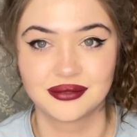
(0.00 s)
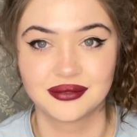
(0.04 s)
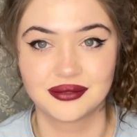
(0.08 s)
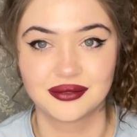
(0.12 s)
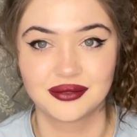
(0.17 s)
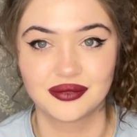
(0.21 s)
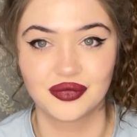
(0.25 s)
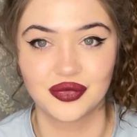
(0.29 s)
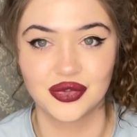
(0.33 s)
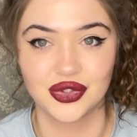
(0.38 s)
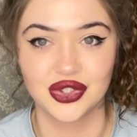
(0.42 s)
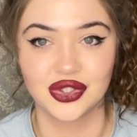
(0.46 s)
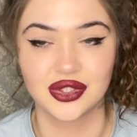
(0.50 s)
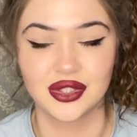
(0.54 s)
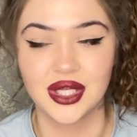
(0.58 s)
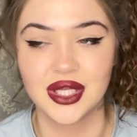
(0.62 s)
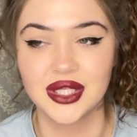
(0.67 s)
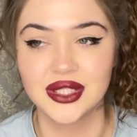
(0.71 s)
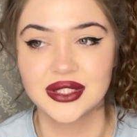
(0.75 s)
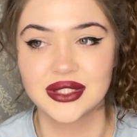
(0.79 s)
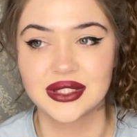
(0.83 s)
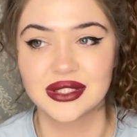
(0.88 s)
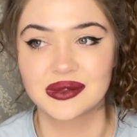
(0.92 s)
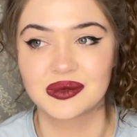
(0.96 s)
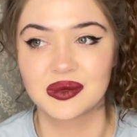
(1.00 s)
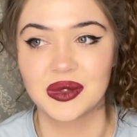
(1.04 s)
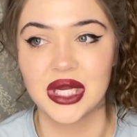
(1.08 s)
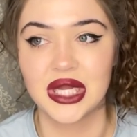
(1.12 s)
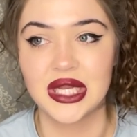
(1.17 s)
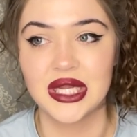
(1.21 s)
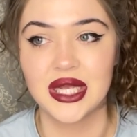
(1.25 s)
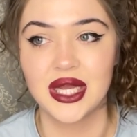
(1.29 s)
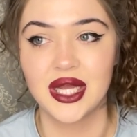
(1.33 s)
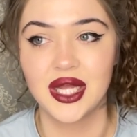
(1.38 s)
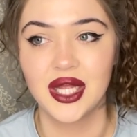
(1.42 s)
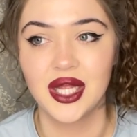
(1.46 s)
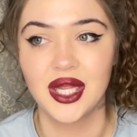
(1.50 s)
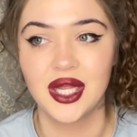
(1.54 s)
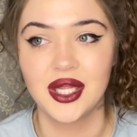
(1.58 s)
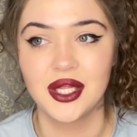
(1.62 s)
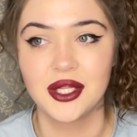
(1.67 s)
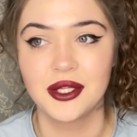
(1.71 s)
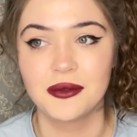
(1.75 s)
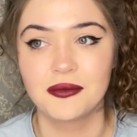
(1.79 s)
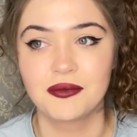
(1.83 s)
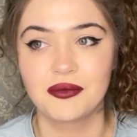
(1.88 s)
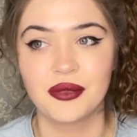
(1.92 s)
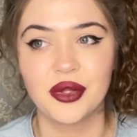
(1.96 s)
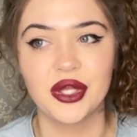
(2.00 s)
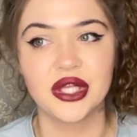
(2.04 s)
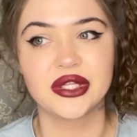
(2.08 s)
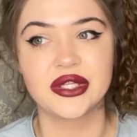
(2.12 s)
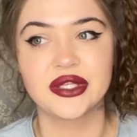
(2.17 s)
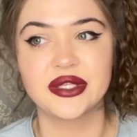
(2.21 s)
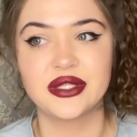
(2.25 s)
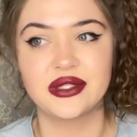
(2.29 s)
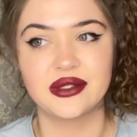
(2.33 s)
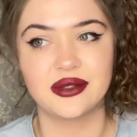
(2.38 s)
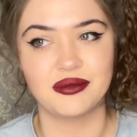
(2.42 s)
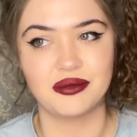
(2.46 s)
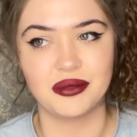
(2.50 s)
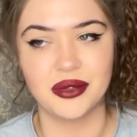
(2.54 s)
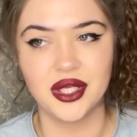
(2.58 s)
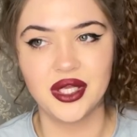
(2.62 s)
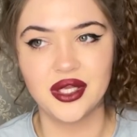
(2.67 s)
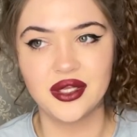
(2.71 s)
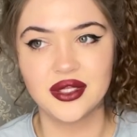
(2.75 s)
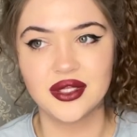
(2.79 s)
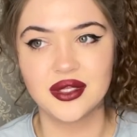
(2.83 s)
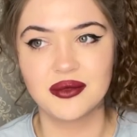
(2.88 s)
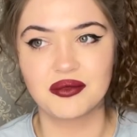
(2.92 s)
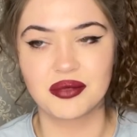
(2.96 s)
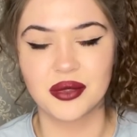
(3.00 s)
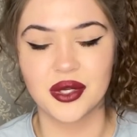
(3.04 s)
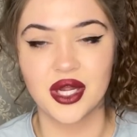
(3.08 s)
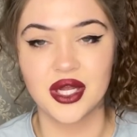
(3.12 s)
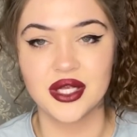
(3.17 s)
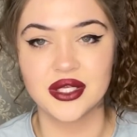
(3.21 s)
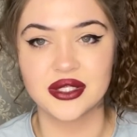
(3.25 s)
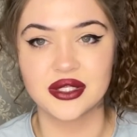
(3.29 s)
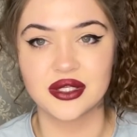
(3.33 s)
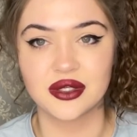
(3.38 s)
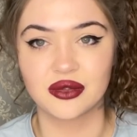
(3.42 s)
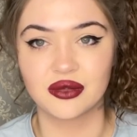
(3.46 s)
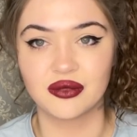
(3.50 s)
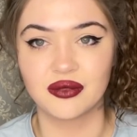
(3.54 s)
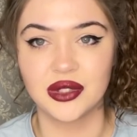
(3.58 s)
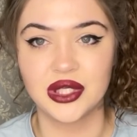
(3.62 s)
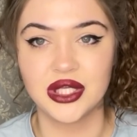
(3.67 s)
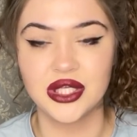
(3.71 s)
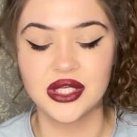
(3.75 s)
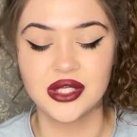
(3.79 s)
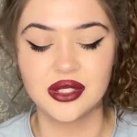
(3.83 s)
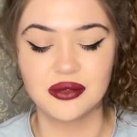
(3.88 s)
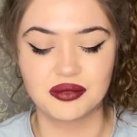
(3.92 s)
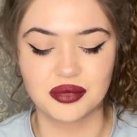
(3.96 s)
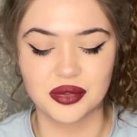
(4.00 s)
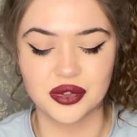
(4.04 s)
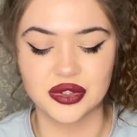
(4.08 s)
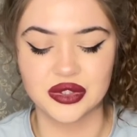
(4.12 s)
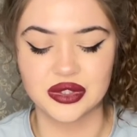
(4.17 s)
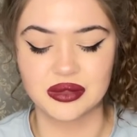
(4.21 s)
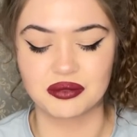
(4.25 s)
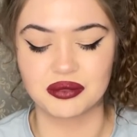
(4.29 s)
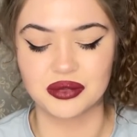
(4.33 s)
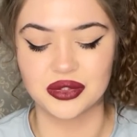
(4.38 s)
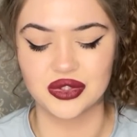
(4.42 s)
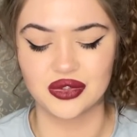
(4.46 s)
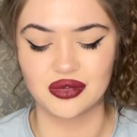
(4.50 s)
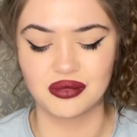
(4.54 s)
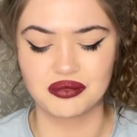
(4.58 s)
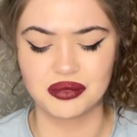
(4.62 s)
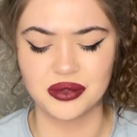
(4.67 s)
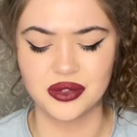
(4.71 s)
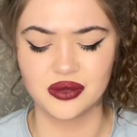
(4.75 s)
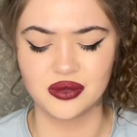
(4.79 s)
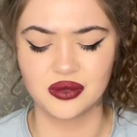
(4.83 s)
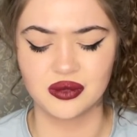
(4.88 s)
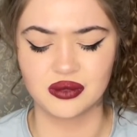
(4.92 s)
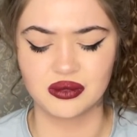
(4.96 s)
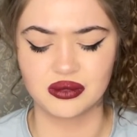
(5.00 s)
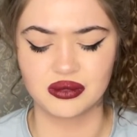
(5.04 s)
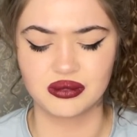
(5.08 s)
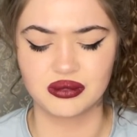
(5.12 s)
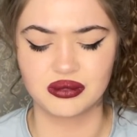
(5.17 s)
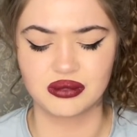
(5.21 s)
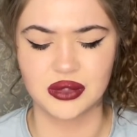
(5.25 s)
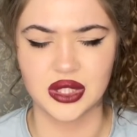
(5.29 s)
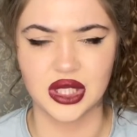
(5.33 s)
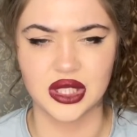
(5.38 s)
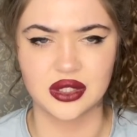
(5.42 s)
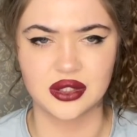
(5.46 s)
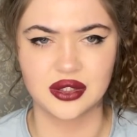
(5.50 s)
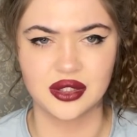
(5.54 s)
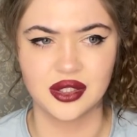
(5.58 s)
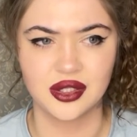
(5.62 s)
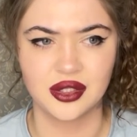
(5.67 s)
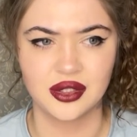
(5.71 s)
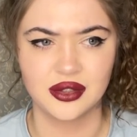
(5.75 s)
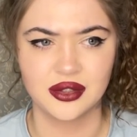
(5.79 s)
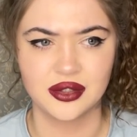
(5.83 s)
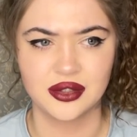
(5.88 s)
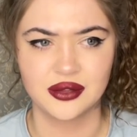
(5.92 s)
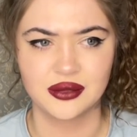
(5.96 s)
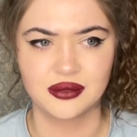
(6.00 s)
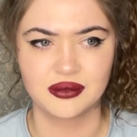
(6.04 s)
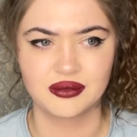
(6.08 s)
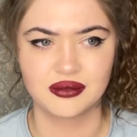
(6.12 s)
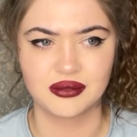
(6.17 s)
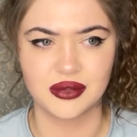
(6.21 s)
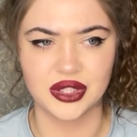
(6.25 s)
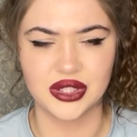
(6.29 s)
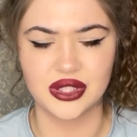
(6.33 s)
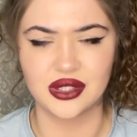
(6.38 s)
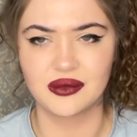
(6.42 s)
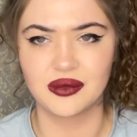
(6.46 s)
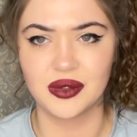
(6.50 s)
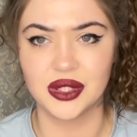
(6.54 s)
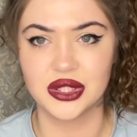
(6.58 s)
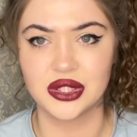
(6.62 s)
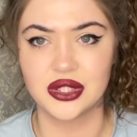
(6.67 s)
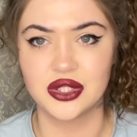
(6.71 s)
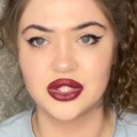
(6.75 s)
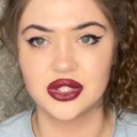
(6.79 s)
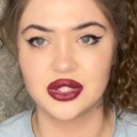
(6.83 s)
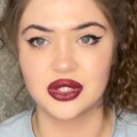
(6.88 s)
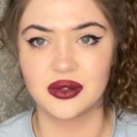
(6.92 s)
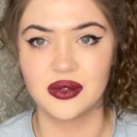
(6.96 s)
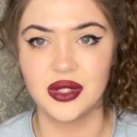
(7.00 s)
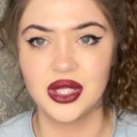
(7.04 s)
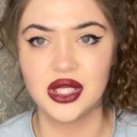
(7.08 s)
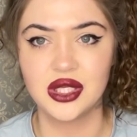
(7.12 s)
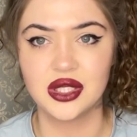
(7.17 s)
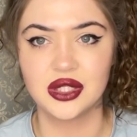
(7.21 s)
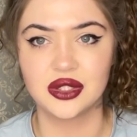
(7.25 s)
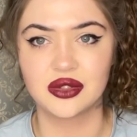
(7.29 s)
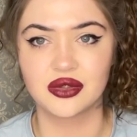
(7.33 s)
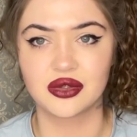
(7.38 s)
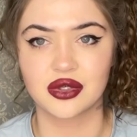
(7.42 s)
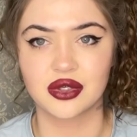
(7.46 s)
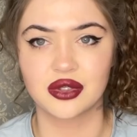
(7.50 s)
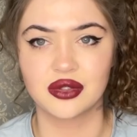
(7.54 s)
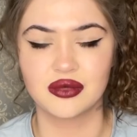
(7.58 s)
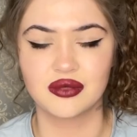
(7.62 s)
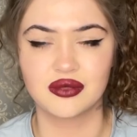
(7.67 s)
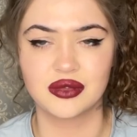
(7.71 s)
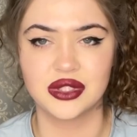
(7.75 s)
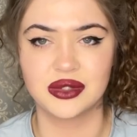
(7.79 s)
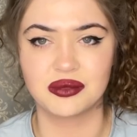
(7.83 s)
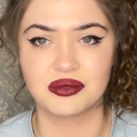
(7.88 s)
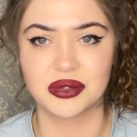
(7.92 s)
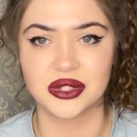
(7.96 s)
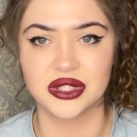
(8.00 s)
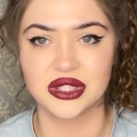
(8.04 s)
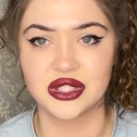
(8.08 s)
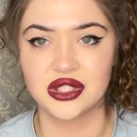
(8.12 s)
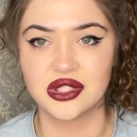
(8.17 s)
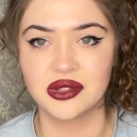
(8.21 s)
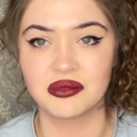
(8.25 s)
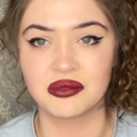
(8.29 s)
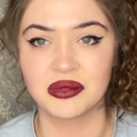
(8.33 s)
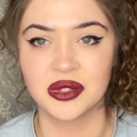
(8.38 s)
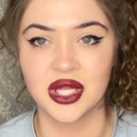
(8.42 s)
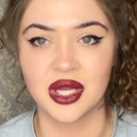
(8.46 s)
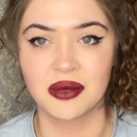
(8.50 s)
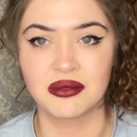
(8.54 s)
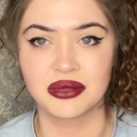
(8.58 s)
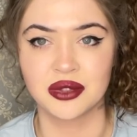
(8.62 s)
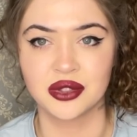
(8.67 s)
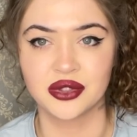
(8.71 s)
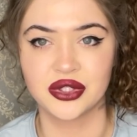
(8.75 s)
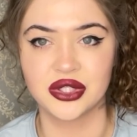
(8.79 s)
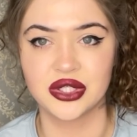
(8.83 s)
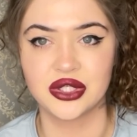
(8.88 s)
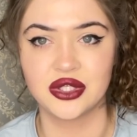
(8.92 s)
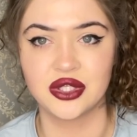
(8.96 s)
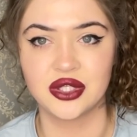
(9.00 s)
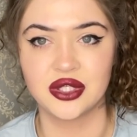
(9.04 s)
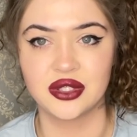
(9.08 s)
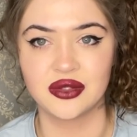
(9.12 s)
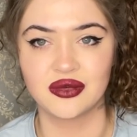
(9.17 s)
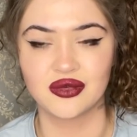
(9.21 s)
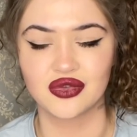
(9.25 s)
Вы же нас звали. Это семейный праздник. Но Валера просто поступил как адекватный человек, который, ну, типа, зачем меня было тащить?